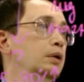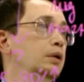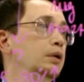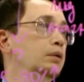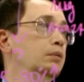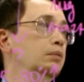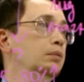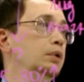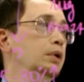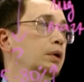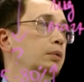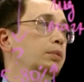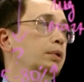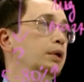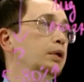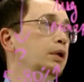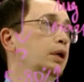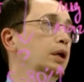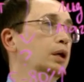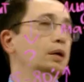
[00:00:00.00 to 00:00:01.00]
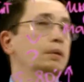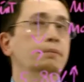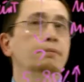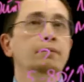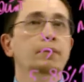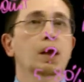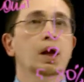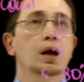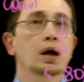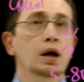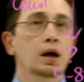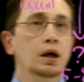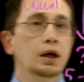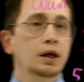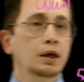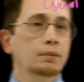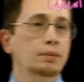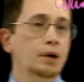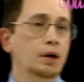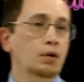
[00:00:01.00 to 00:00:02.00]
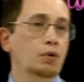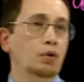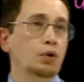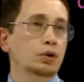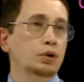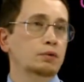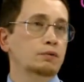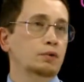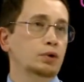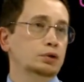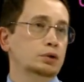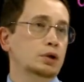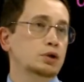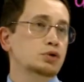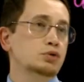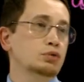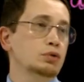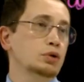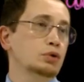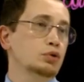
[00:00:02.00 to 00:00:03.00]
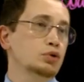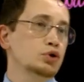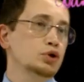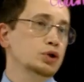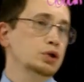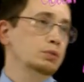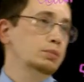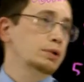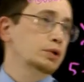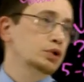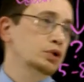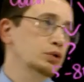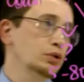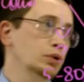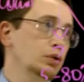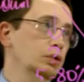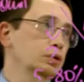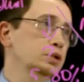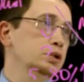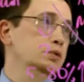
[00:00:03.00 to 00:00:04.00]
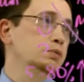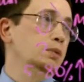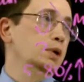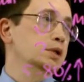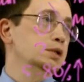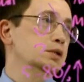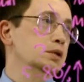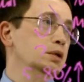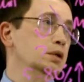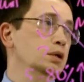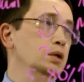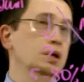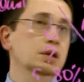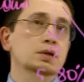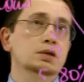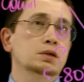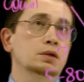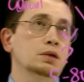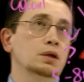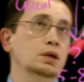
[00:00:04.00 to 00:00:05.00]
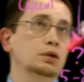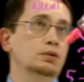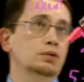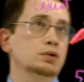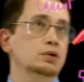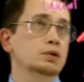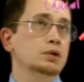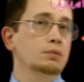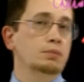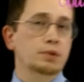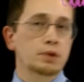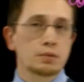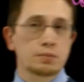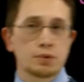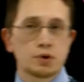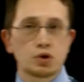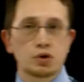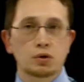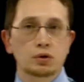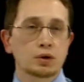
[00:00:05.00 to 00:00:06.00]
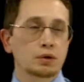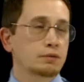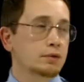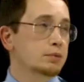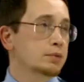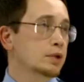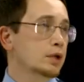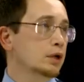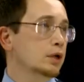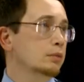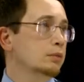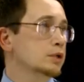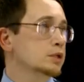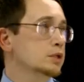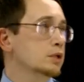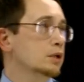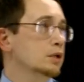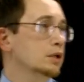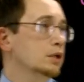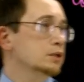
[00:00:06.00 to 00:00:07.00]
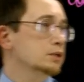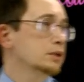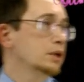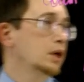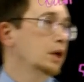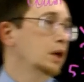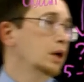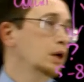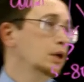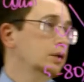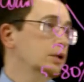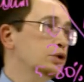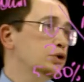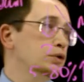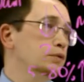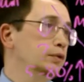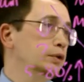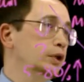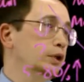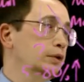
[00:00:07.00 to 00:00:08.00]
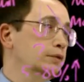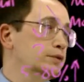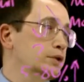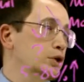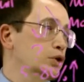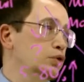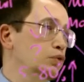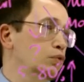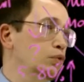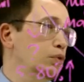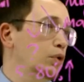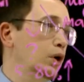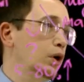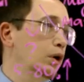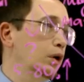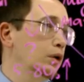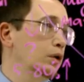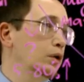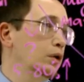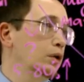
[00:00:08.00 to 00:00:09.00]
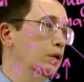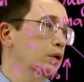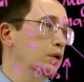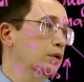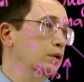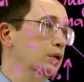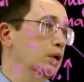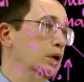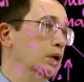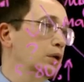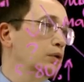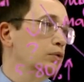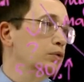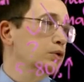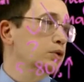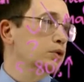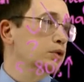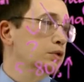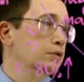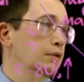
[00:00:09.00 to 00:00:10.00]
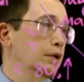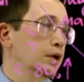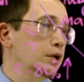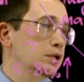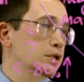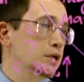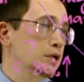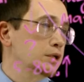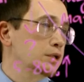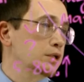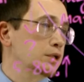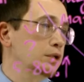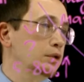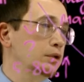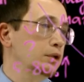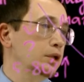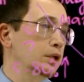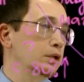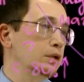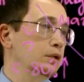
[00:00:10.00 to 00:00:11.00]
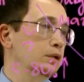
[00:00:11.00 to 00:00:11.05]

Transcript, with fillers: Не продали. Либо он вот отсюда тоже не пришел с мастер-класса, да, то есть не пришел на вебинар на мастер-класс. Значит, вот эта вся штука, да, то есть называется рассылки